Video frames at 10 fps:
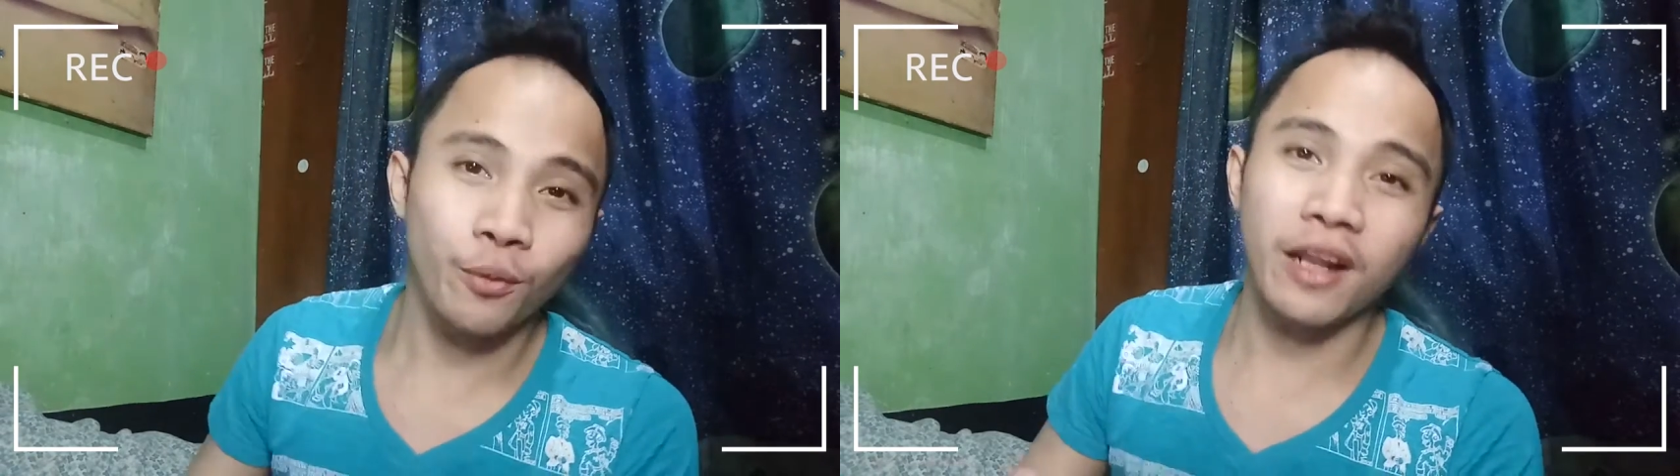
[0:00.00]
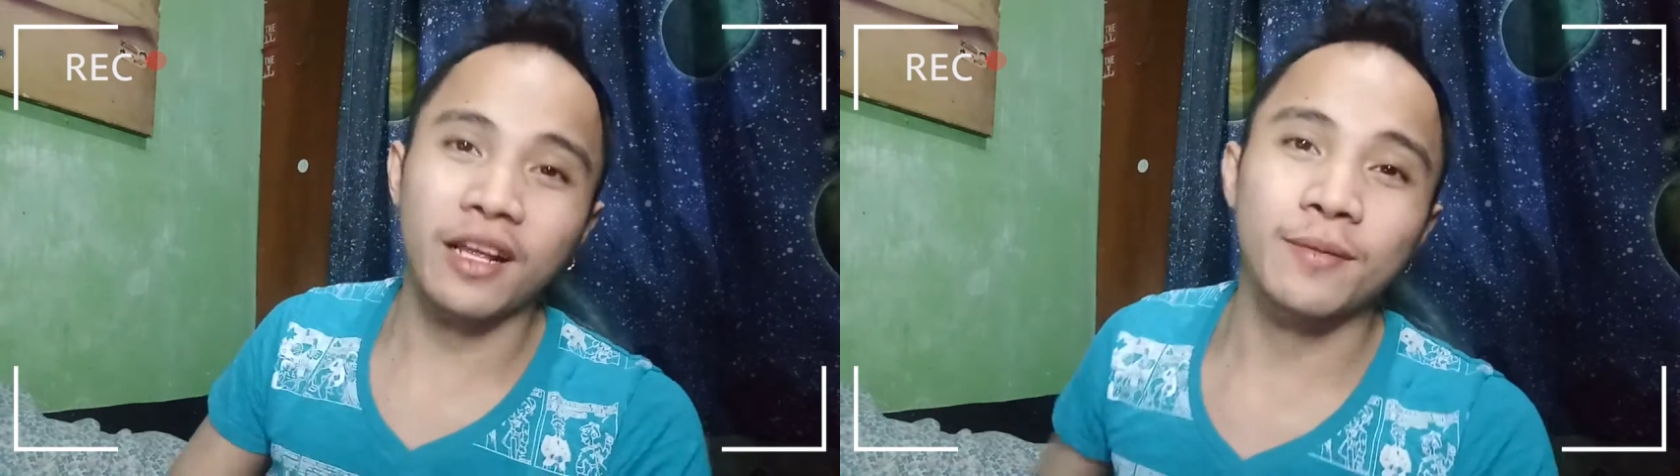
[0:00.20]

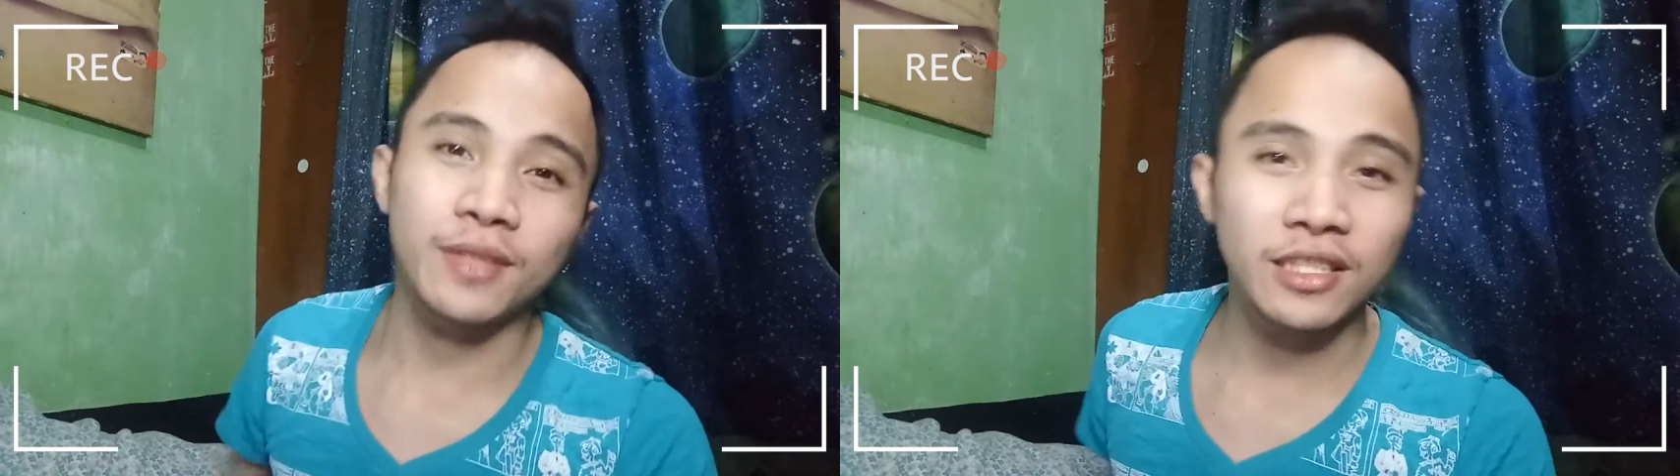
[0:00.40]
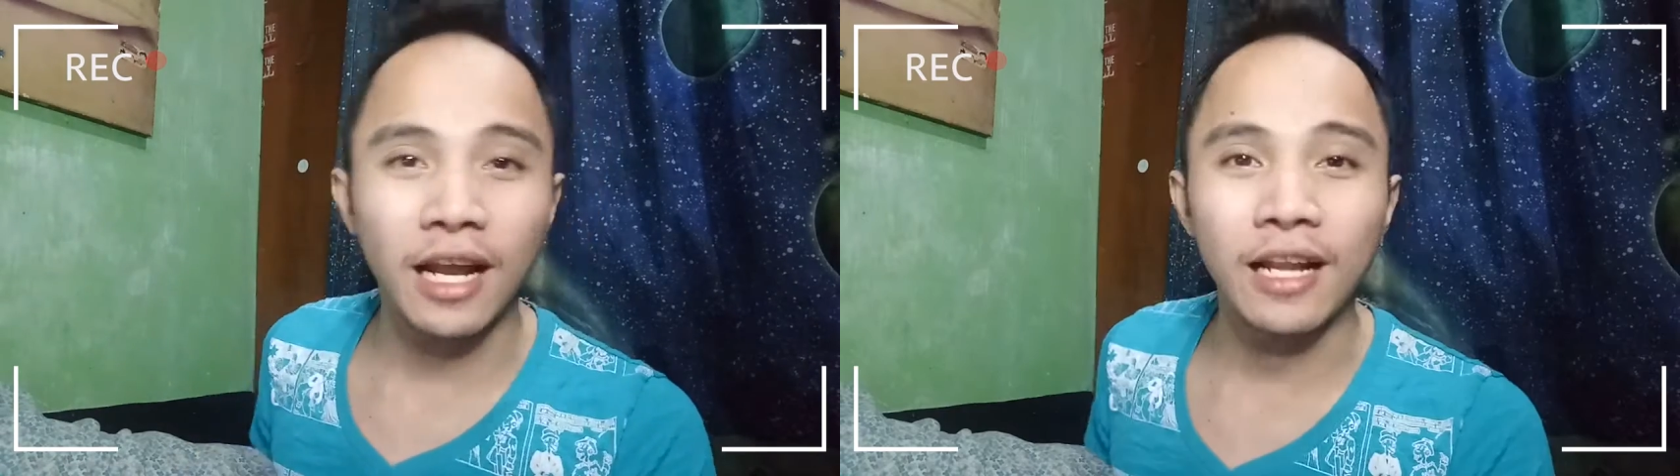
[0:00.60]

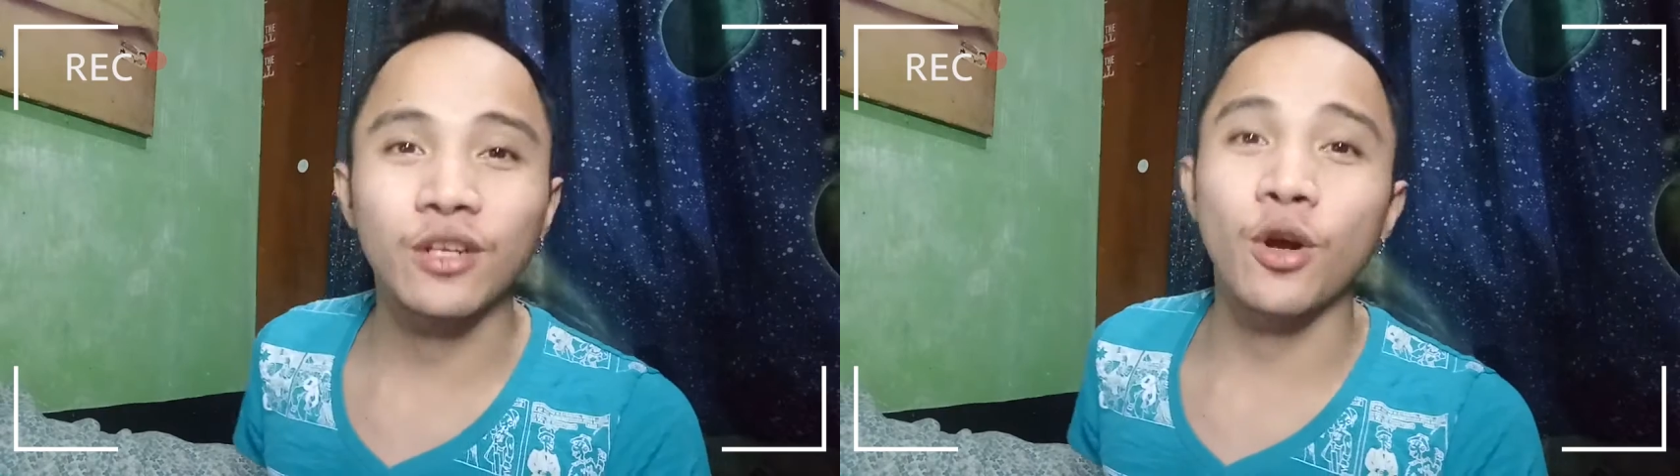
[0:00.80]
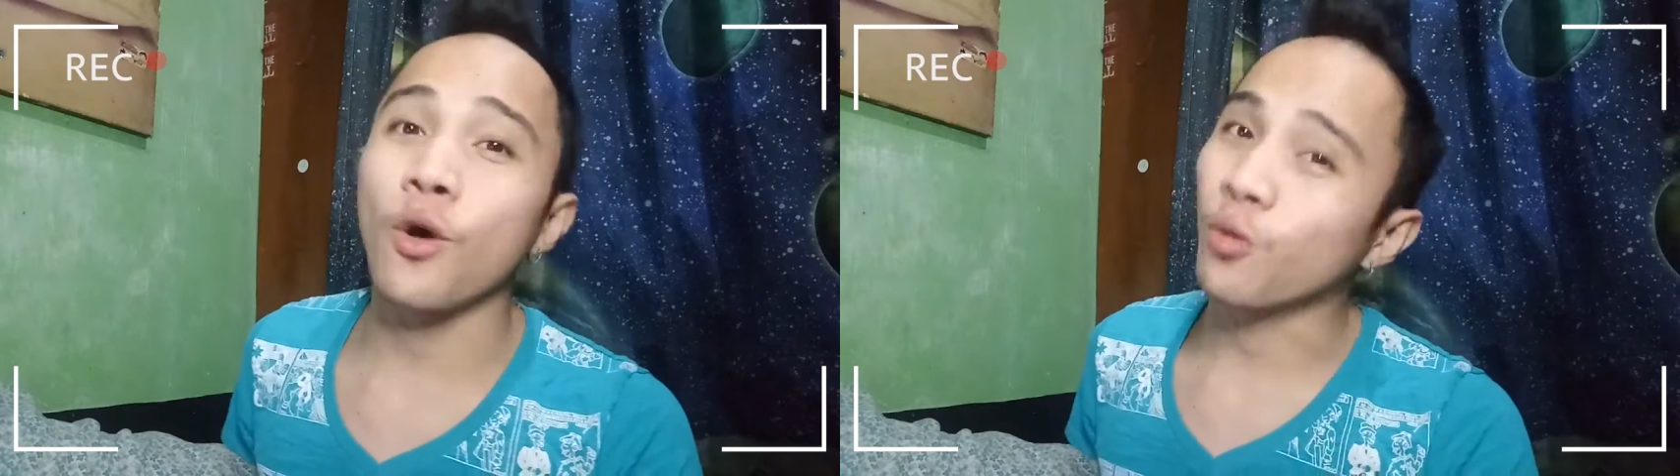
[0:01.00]
welcome sa
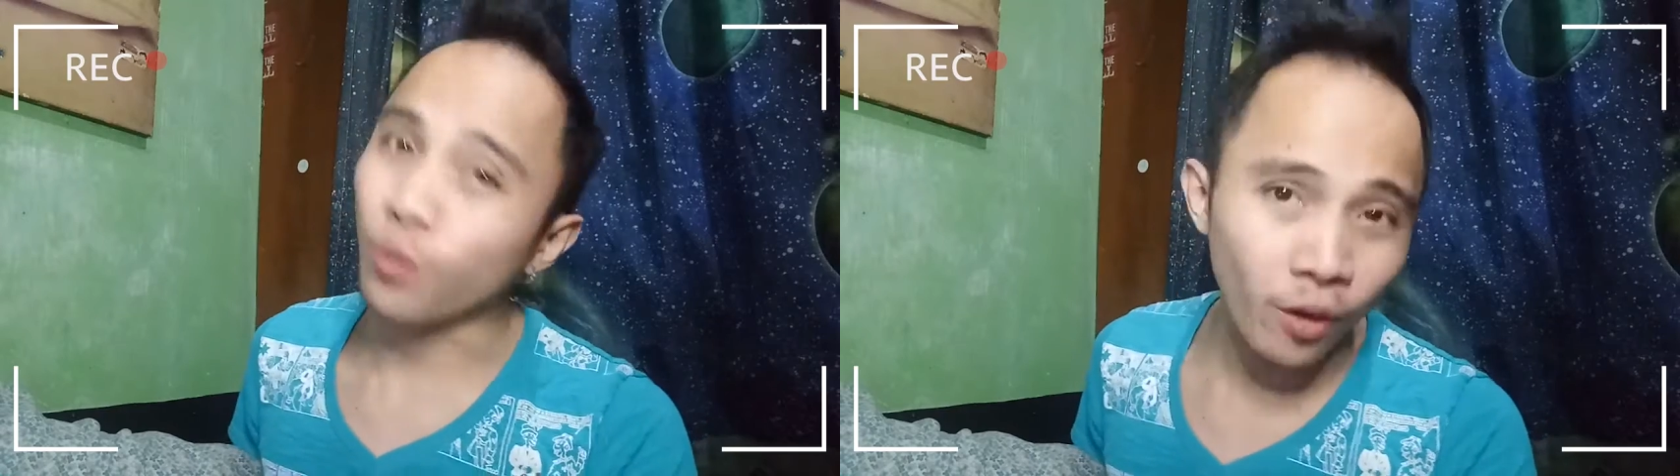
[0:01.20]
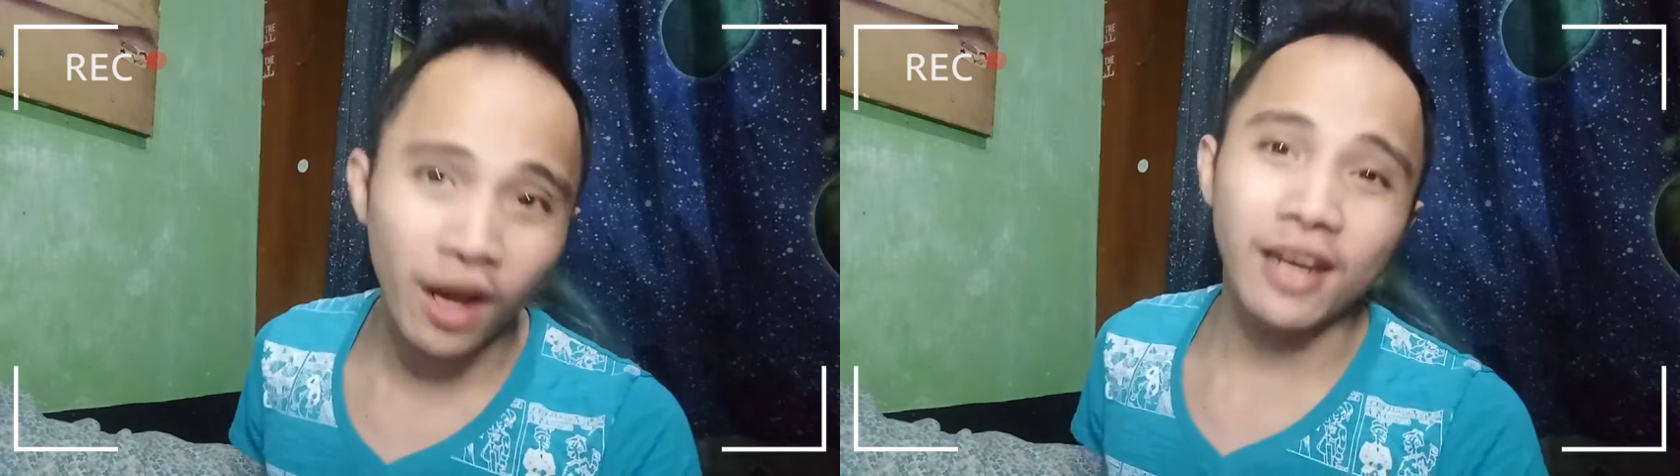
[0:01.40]
channel kong
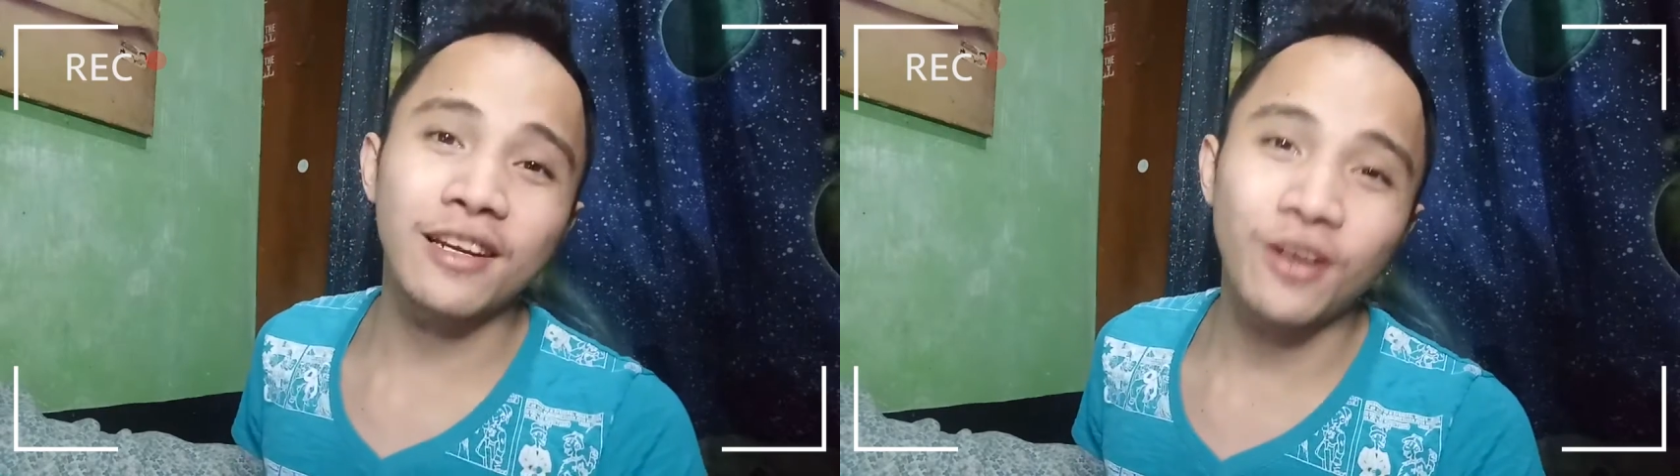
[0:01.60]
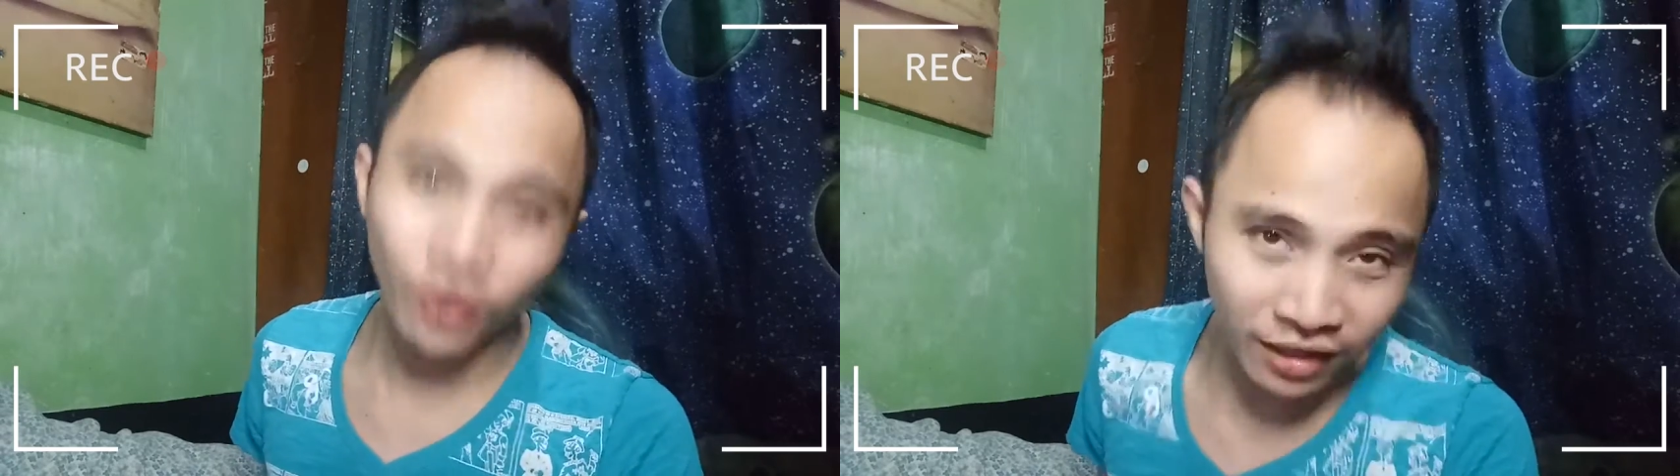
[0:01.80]

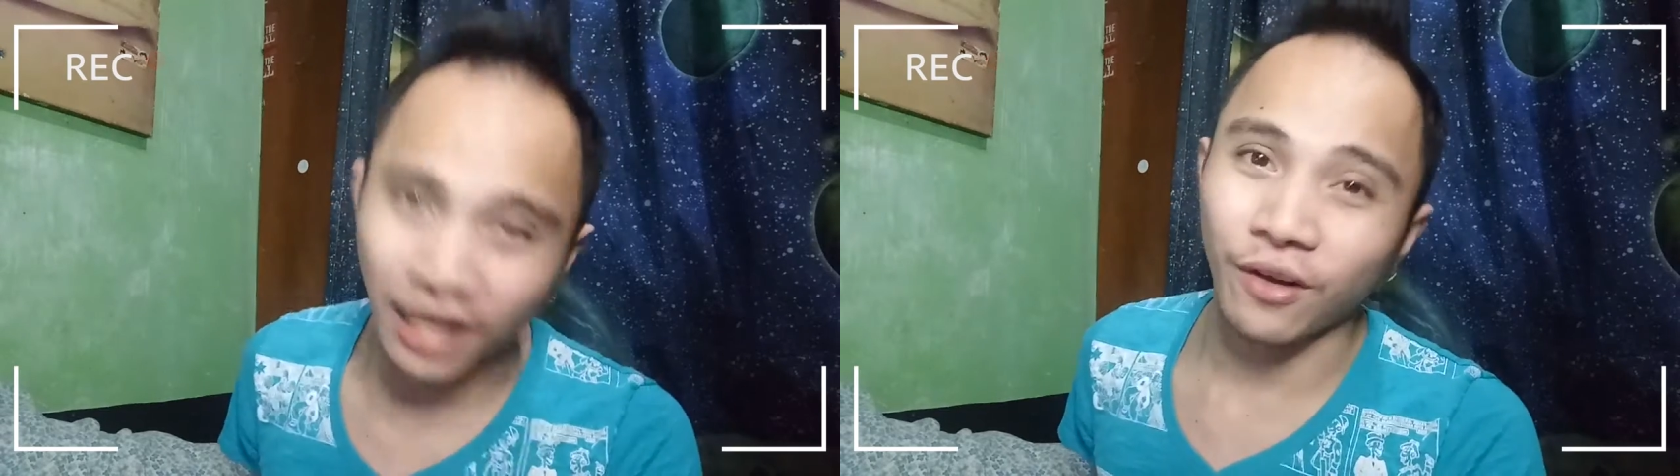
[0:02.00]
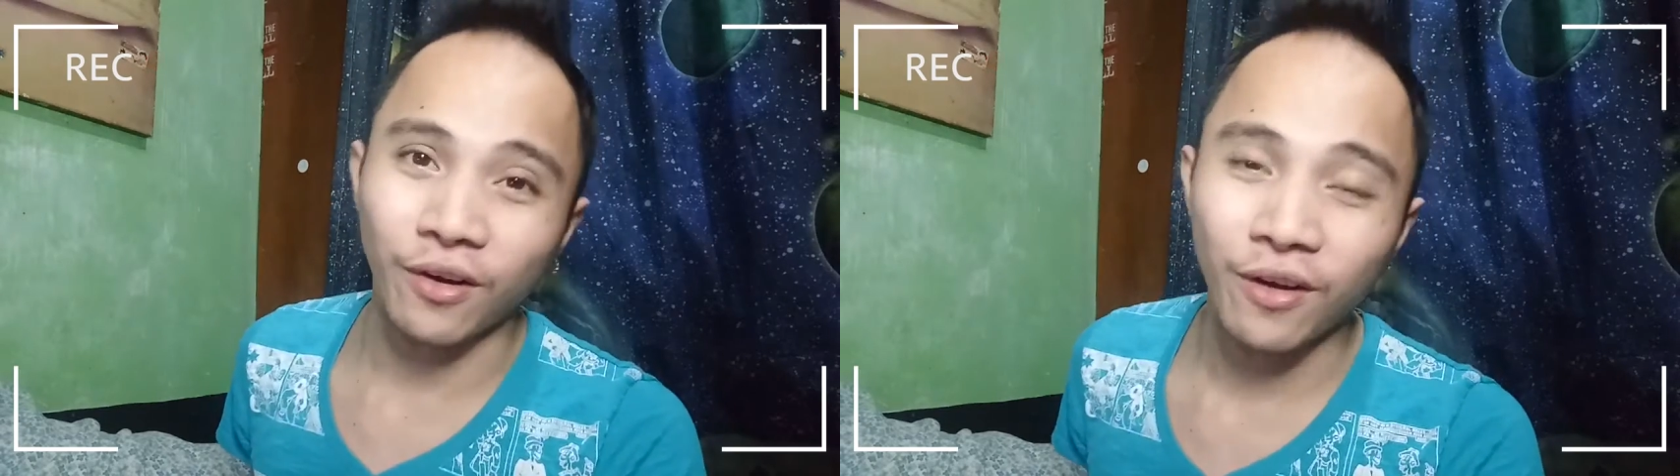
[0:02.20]
Ray
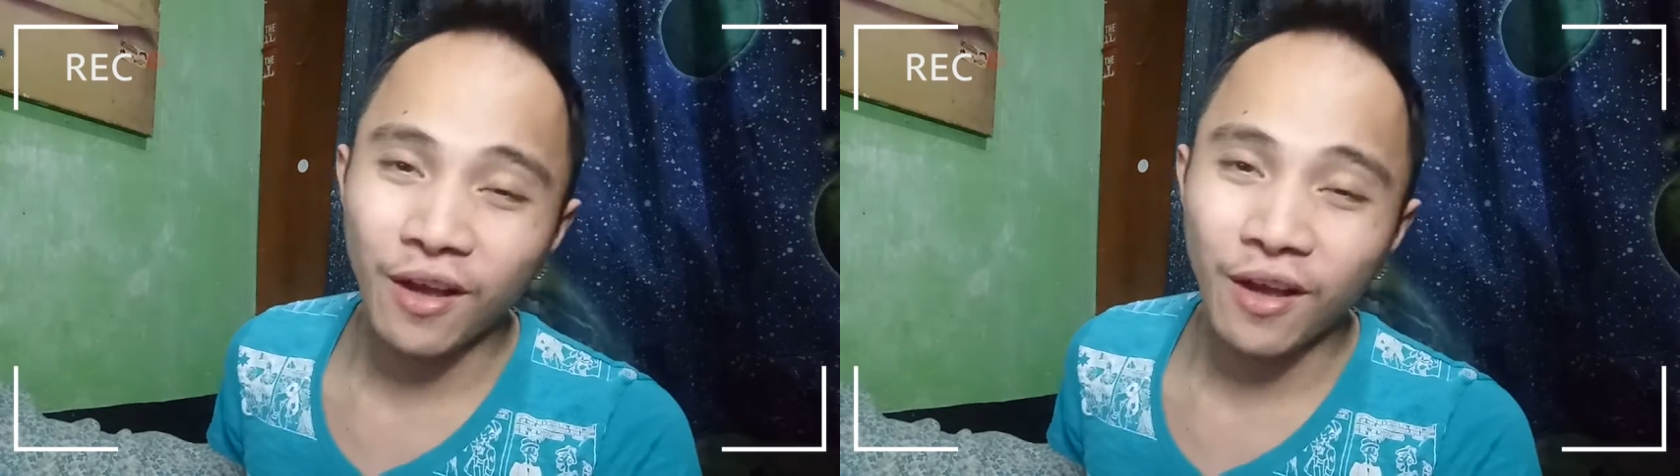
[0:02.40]
Cordero.